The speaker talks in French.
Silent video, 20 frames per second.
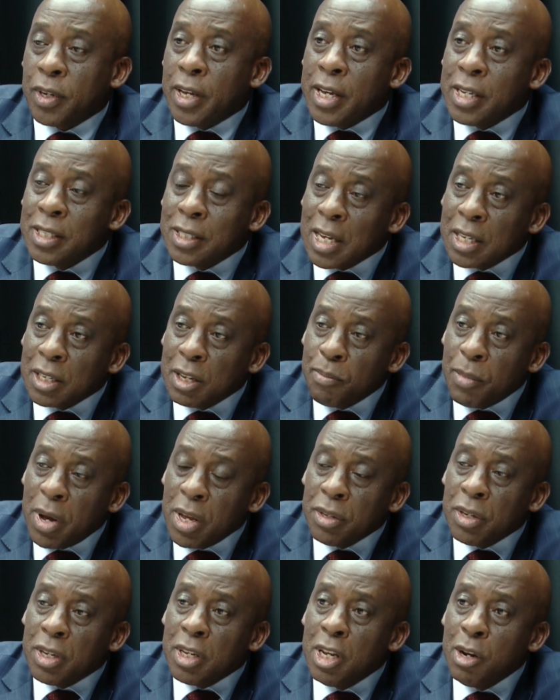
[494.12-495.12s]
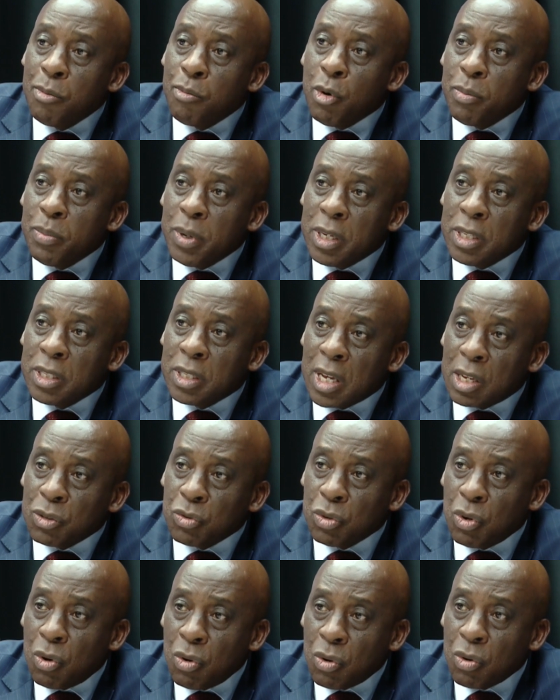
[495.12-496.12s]
Et ça demande une
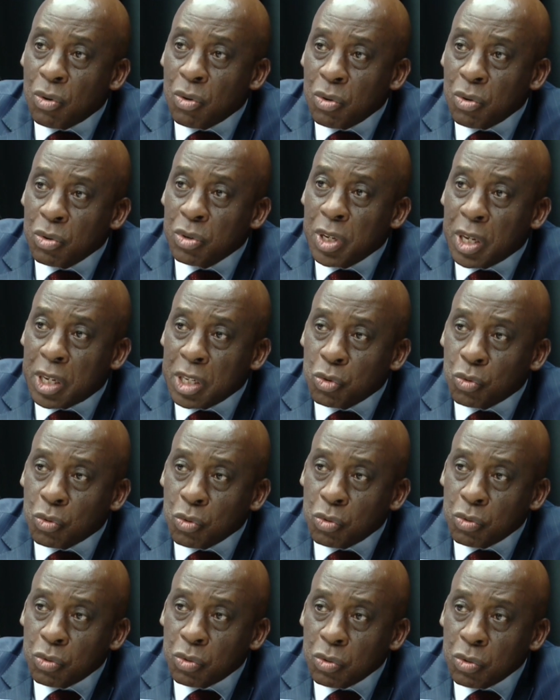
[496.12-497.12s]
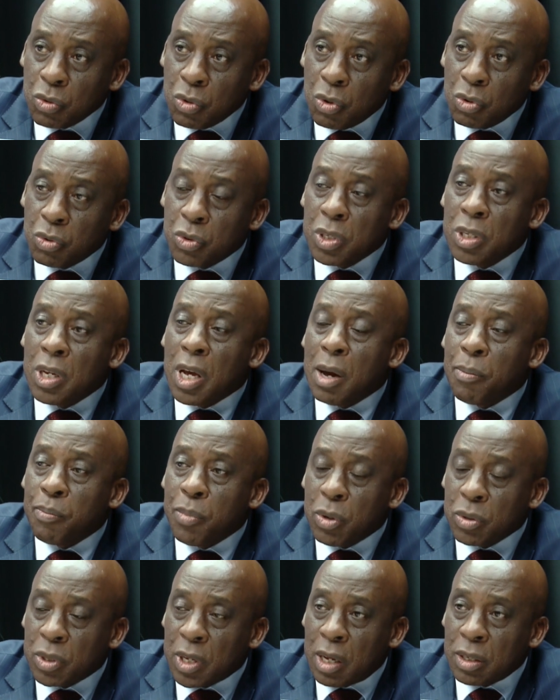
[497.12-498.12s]
mobilisation des ressources aussi
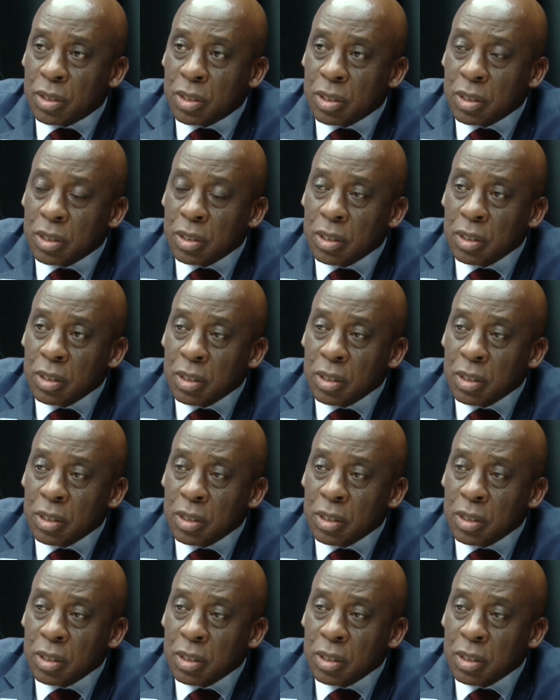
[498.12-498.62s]
importantes.